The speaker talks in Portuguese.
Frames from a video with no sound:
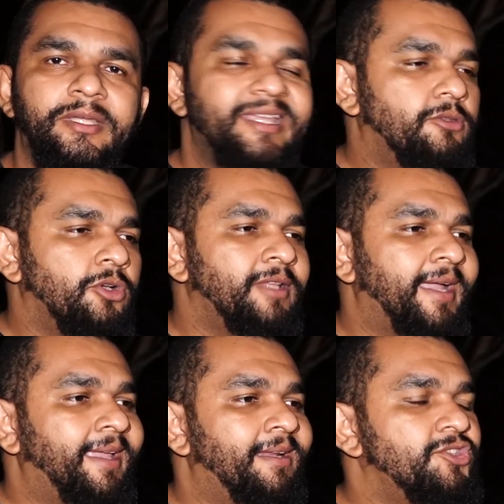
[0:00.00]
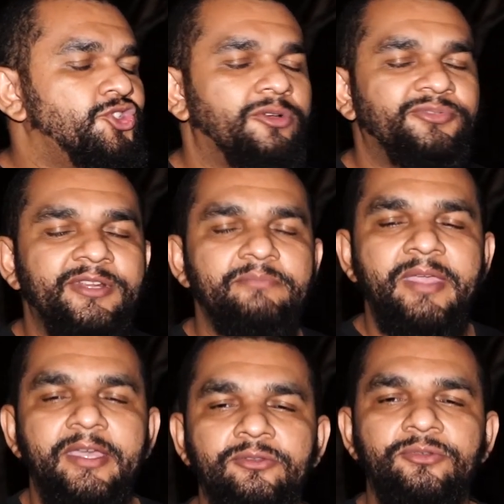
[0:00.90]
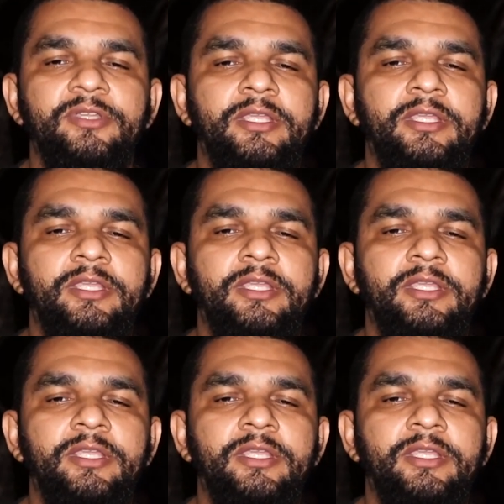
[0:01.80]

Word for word: E todo aquele sofrimento